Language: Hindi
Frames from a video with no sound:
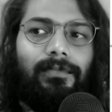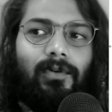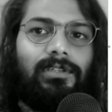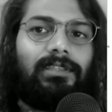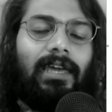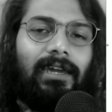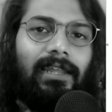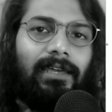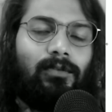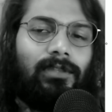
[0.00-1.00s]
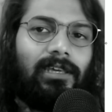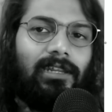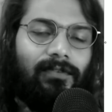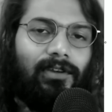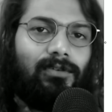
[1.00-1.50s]
हो सकता है कल एक दो दिन के
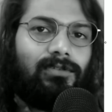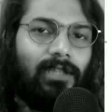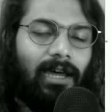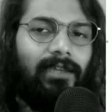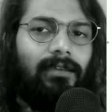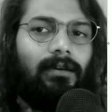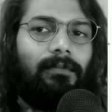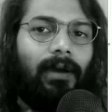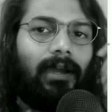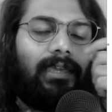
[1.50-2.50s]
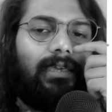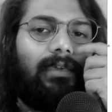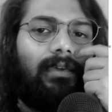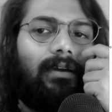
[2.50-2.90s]
लिए वीडियोज़ ना आए बाकी